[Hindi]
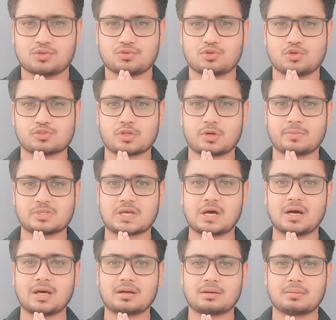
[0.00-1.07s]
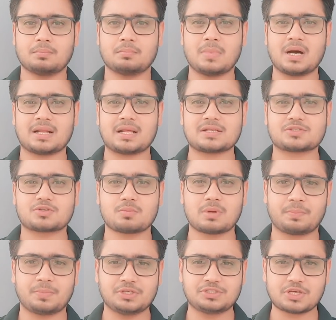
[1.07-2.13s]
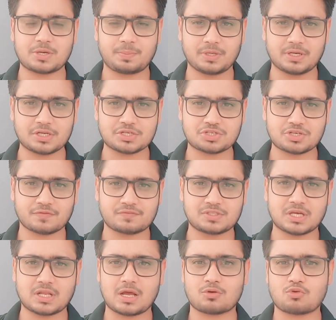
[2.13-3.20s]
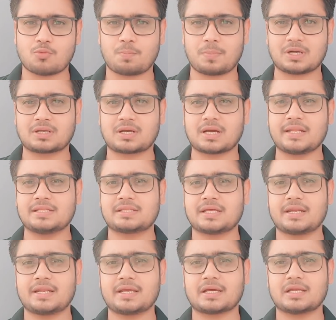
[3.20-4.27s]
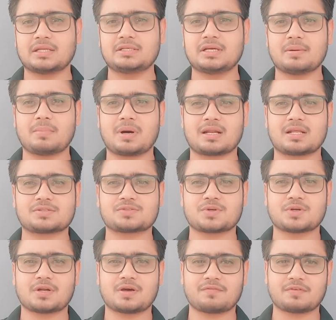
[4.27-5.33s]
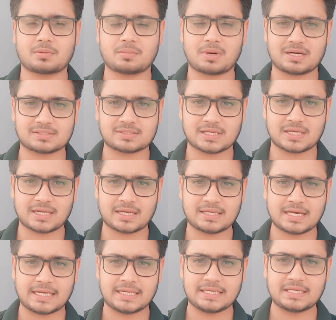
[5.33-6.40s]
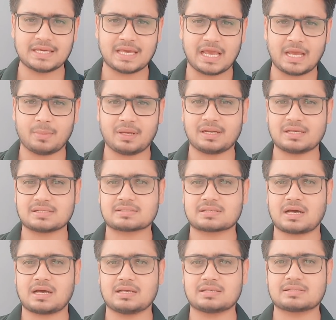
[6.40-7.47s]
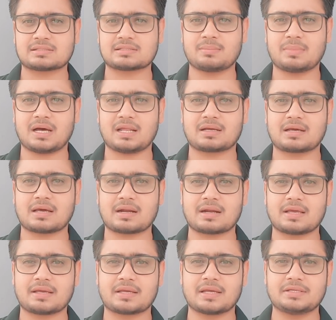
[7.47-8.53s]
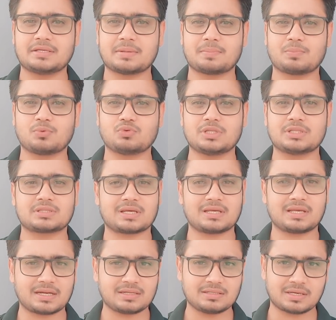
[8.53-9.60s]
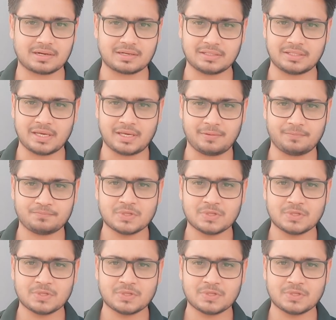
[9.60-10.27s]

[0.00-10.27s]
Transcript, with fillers: दोस्तों नमस्कार महाराष्ट्र में बीजेपी ने शिवसेना को पटकनी देने के लिए महाराष्ट्र नवनिर्माण सेना यानी कि एमएनएस का इस्तेमाल करने के लिए पूरी तैयारी कर ली है